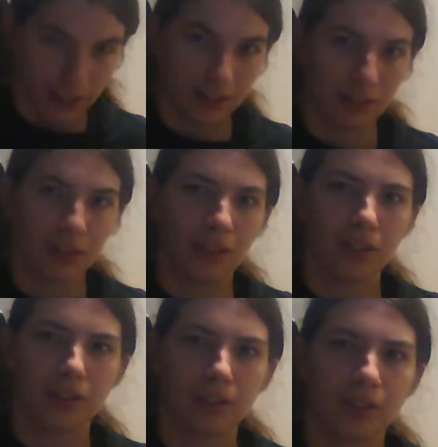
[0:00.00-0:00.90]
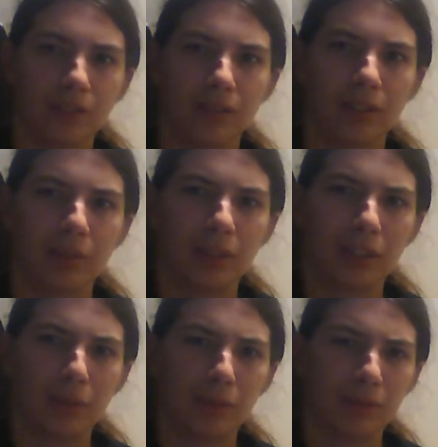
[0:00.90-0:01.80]
no i co tym
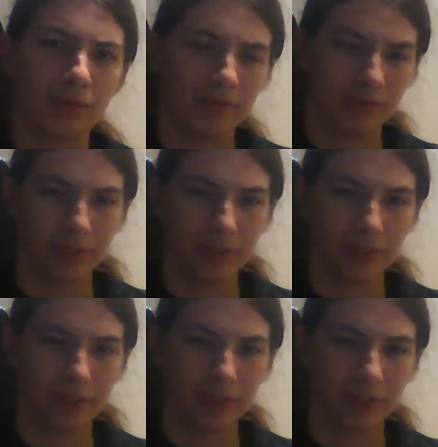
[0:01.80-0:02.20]
samym